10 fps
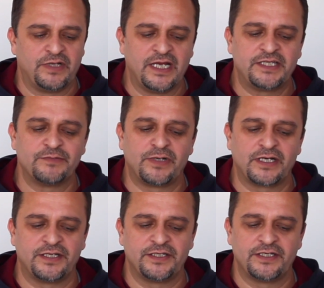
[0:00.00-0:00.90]
Milli Eğitim
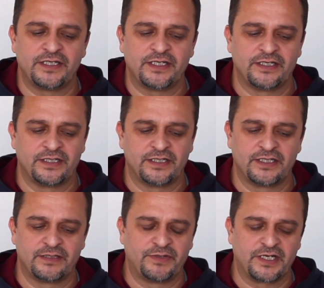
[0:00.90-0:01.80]
Bakanı
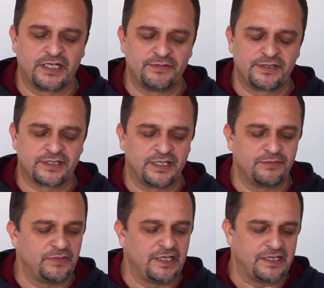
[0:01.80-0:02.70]
e, Bakanımız
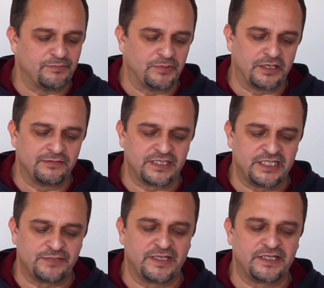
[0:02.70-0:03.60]
Sayın Milli Eğitim Bakanımız
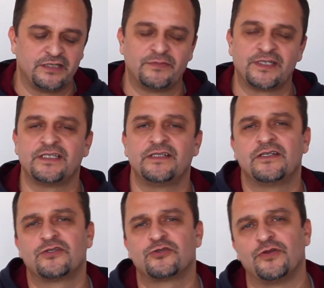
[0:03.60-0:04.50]
İsmet
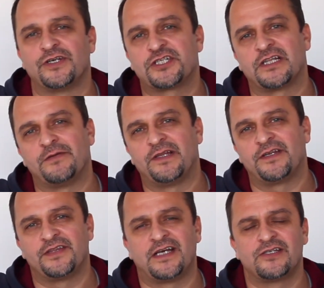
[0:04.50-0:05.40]
Yılmaz'ın son
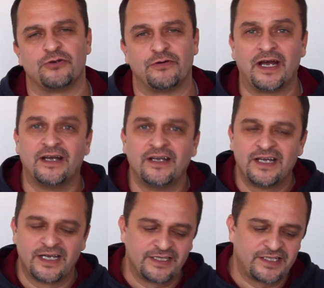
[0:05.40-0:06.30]
açıklamalarından sonra
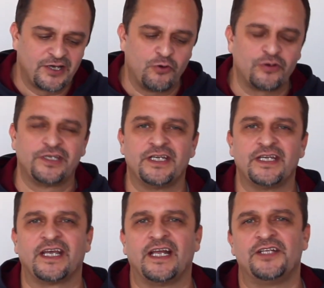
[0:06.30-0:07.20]
TEOK
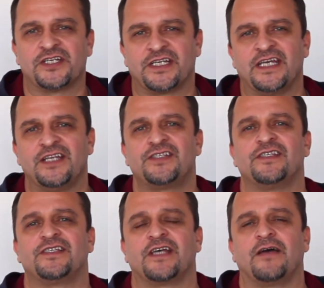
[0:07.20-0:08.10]
yerine gelecek yeni
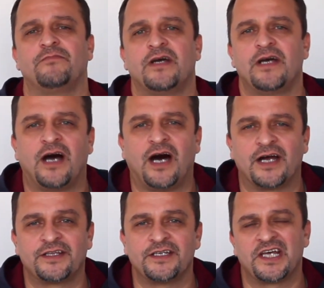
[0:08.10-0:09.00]
sistem
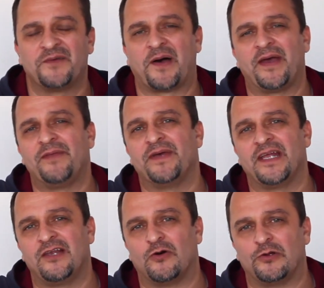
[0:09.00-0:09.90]
artık tamamen
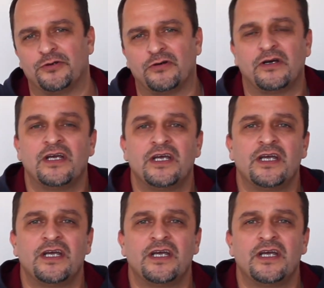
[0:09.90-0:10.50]
belli oldu.